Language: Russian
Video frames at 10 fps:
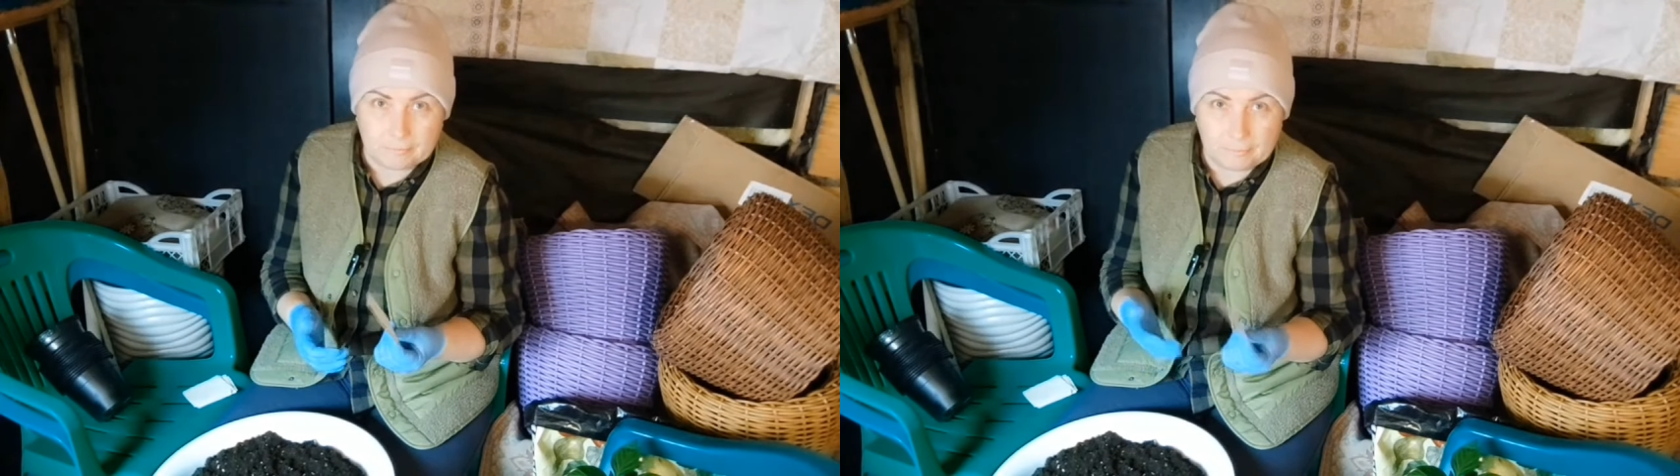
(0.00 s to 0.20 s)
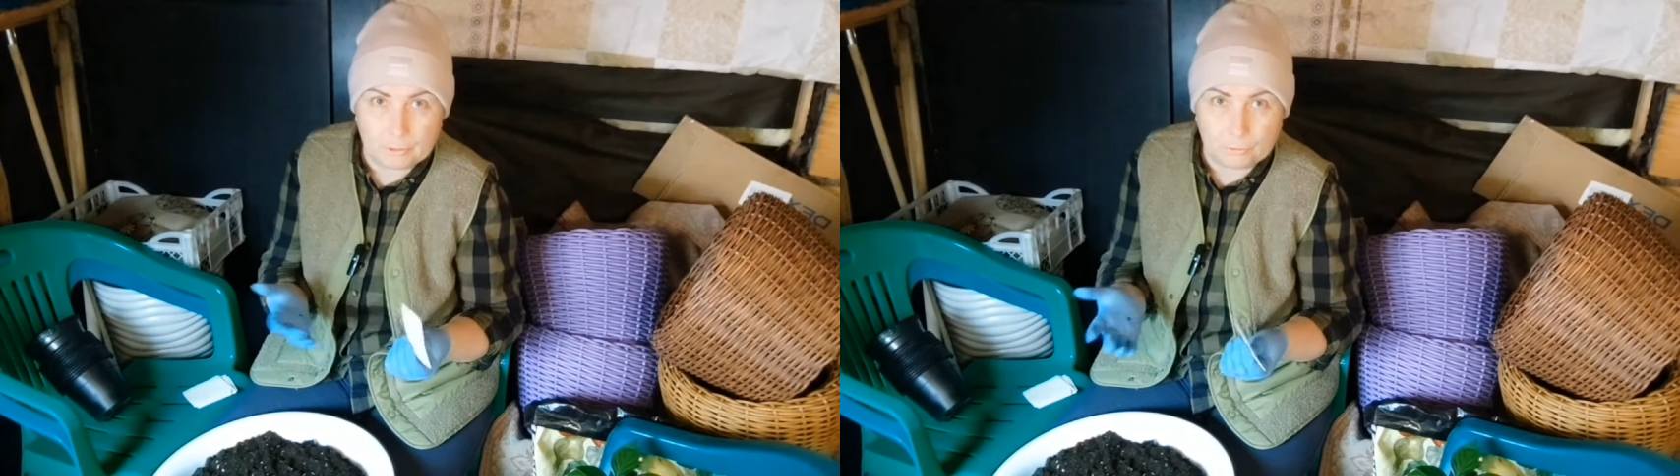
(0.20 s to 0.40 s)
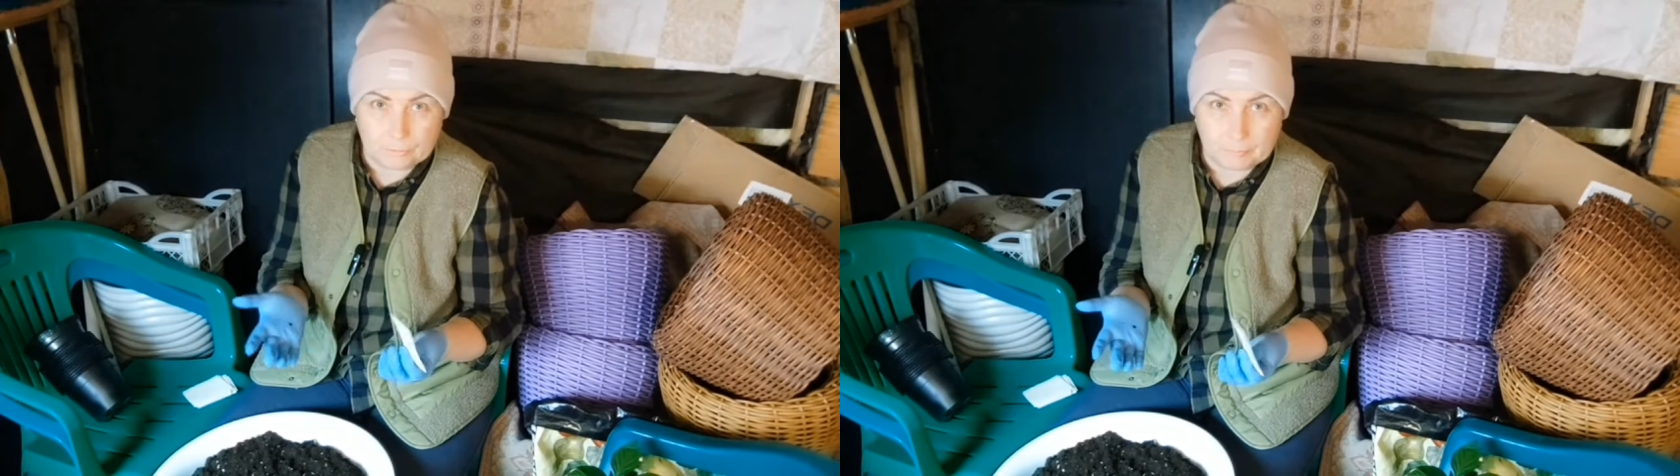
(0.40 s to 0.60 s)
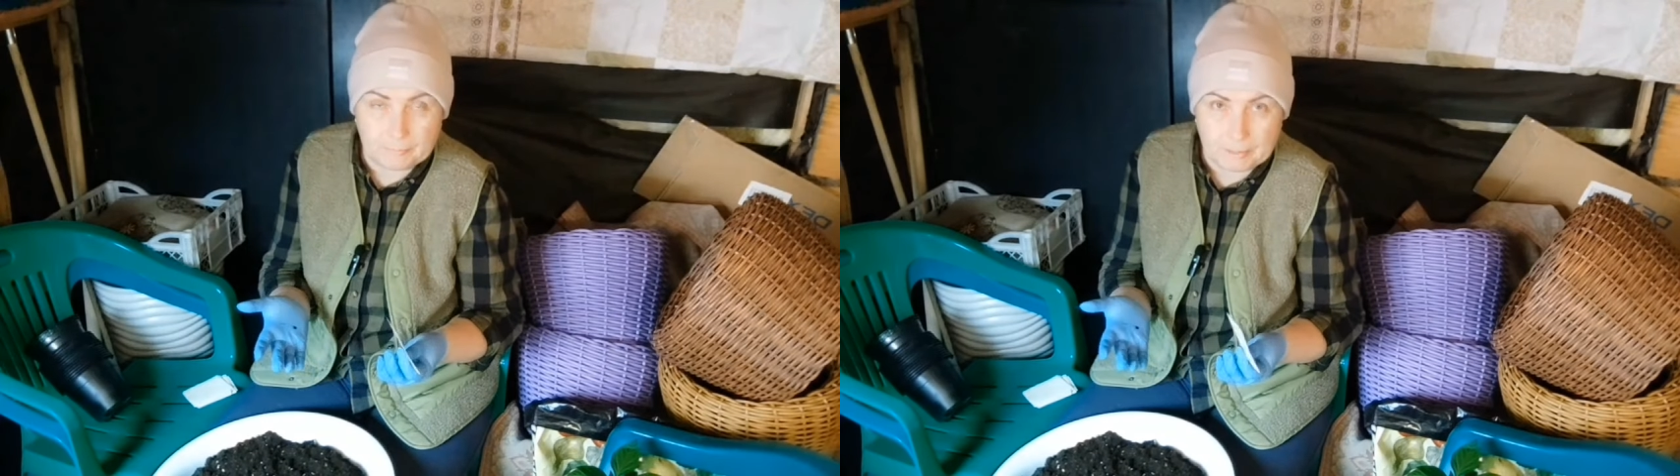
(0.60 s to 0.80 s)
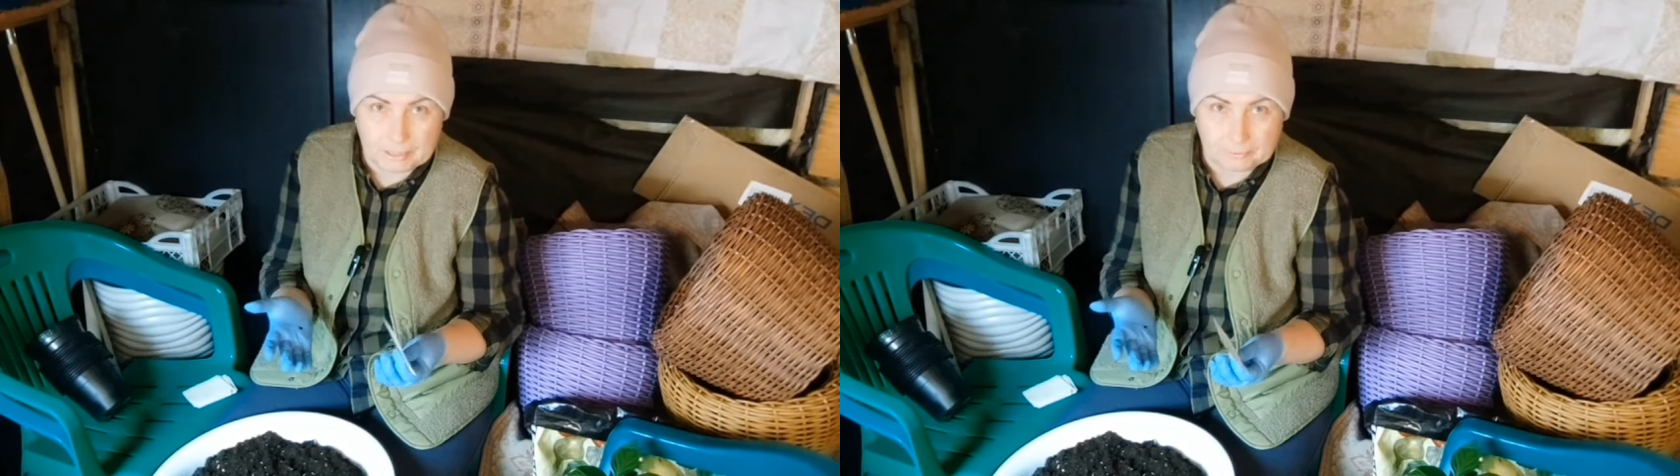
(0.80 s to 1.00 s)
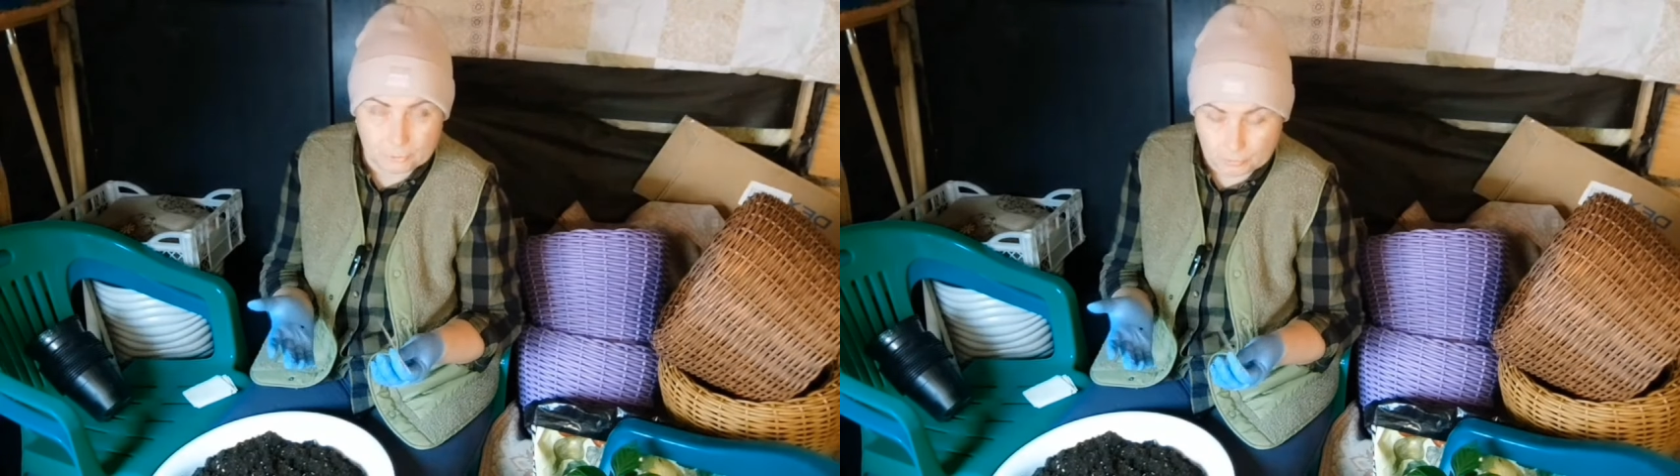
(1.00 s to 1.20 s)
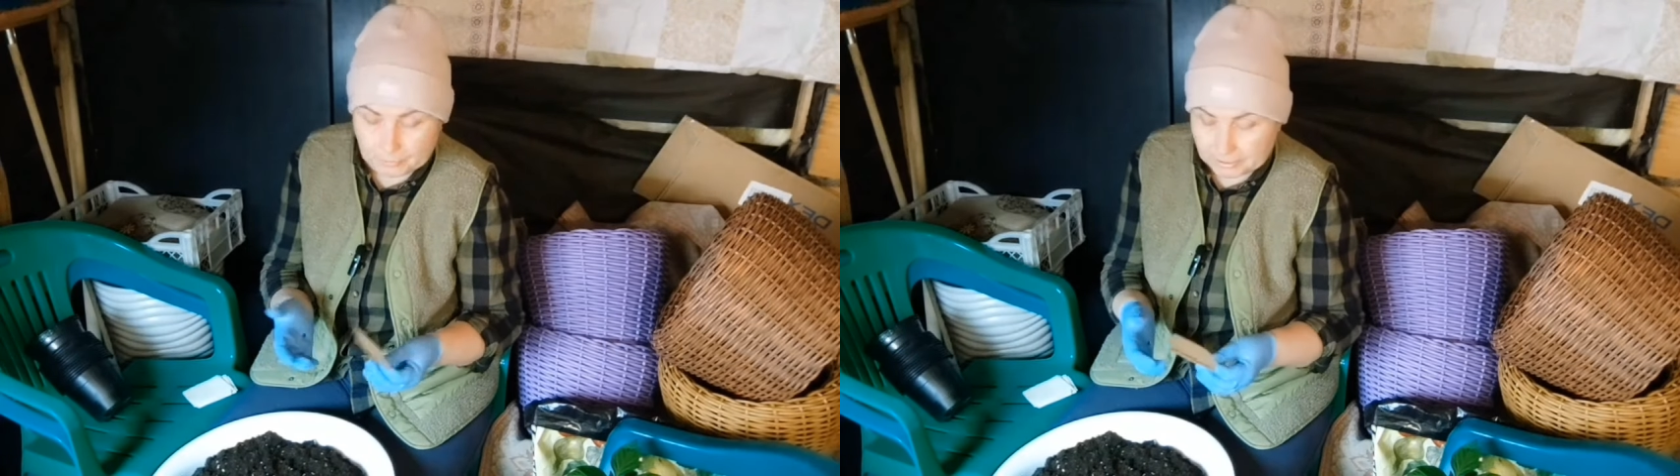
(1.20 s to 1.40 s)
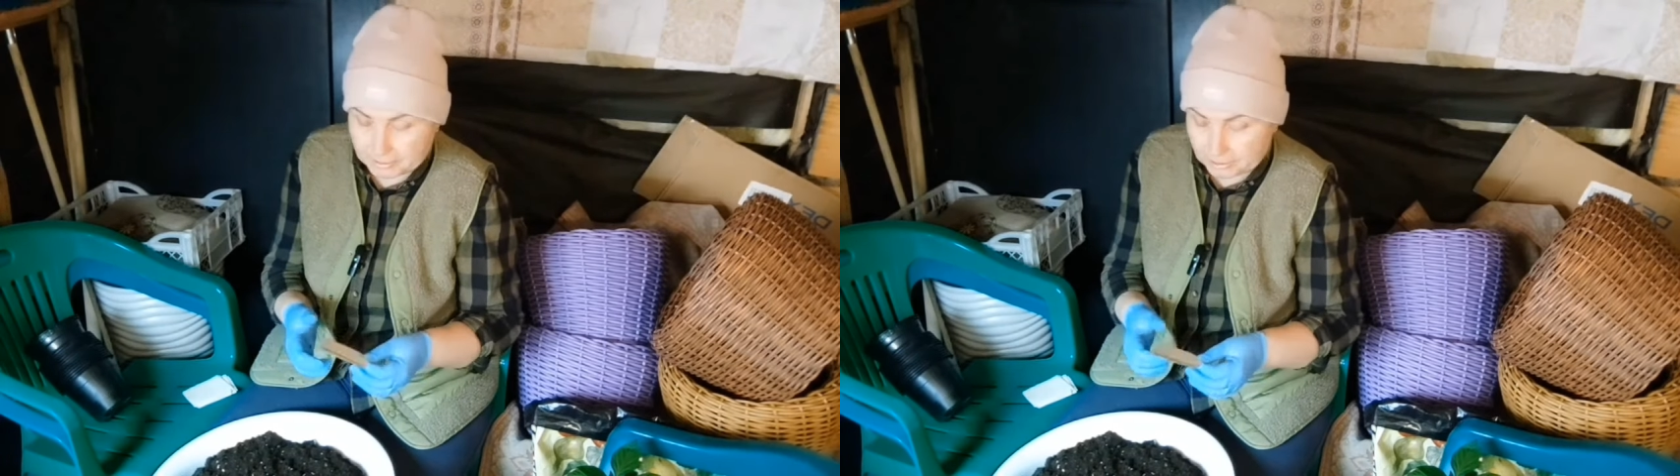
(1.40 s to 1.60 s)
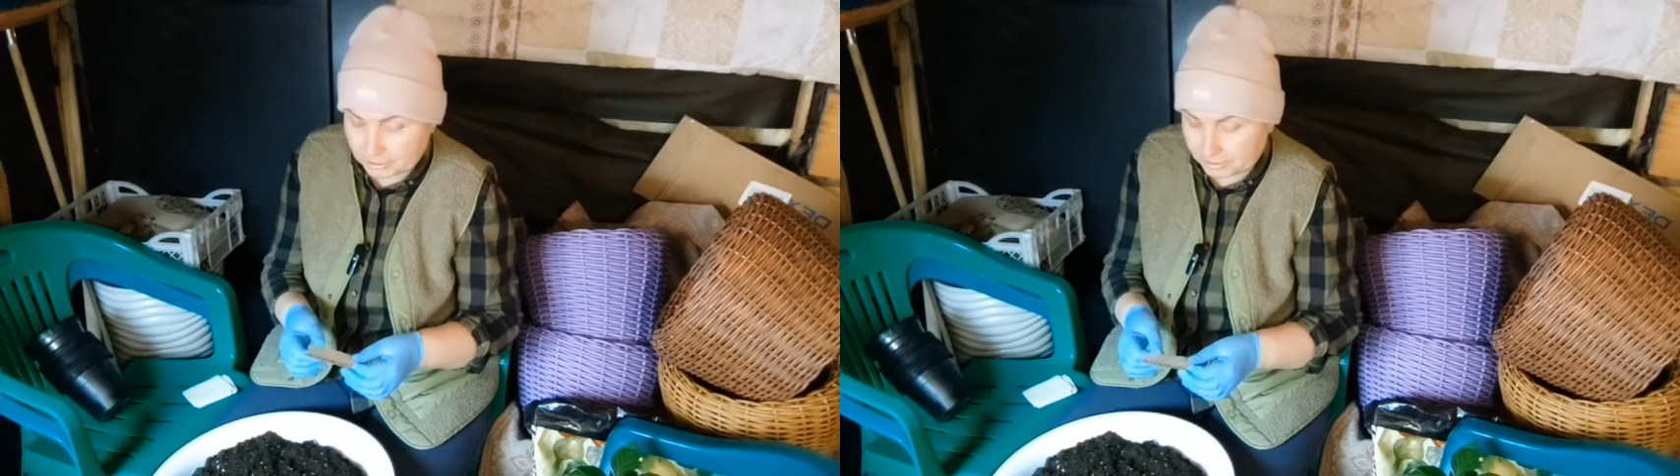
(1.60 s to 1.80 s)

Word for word: Э, биопрепарат, в общем так